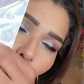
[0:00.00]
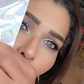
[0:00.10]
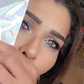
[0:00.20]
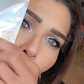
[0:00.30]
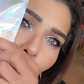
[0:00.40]

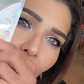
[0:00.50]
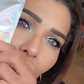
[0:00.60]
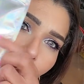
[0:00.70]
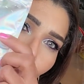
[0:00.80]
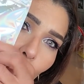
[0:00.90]
bombe de
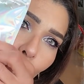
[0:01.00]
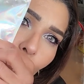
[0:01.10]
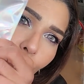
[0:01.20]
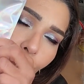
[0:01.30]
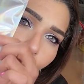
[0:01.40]
bain
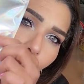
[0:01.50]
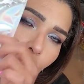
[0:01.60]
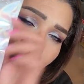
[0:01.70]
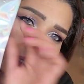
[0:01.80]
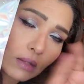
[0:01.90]
donut
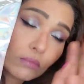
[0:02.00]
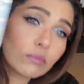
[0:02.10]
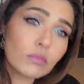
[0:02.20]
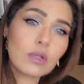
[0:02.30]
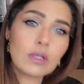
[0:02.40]

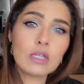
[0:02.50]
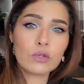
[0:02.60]
qui